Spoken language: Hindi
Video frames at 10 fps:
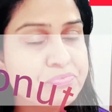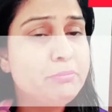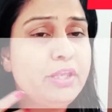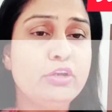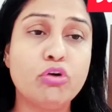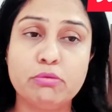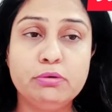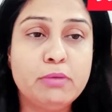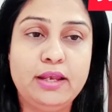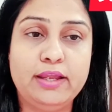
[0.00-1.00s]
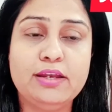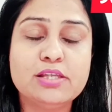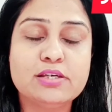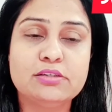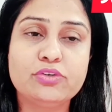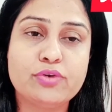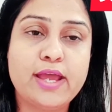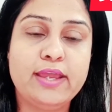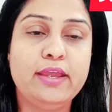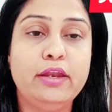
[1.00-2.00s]
मेरे नॉर्मल बाल हैं ना ज़्यादा
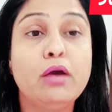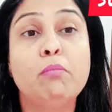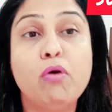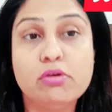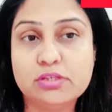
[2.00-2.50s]
ड्राई है ना बहुत